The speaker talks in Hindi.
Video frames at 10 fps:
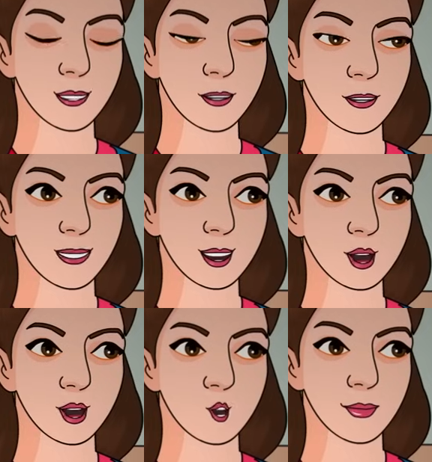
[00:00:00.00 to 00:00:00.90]
क्या हुआ
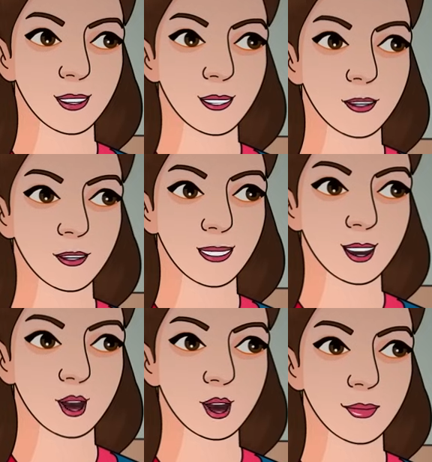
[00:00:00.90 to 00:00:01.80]
मानवी तुम इतनी
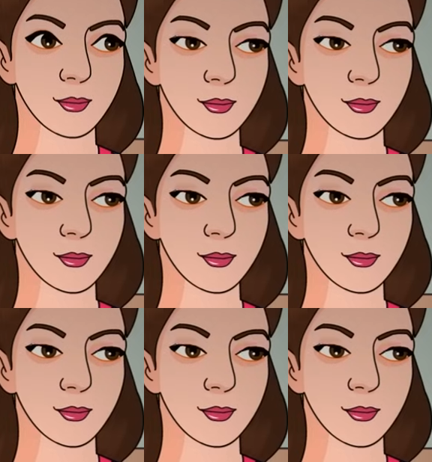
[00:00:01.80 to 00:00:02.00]
उदास क्यों हो